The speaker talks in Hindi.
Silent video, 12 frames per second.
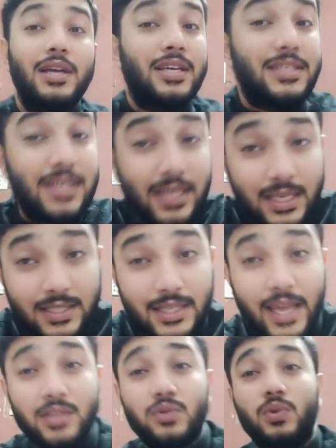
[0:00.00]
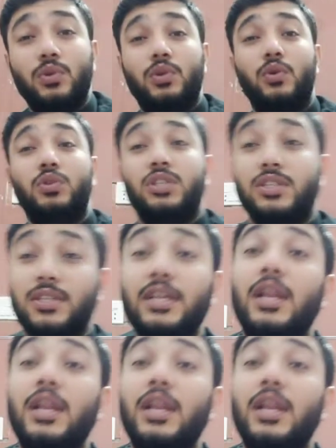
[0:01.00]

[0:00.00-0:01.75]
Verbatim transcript: किसी की सेंग सुनते हो जिसकी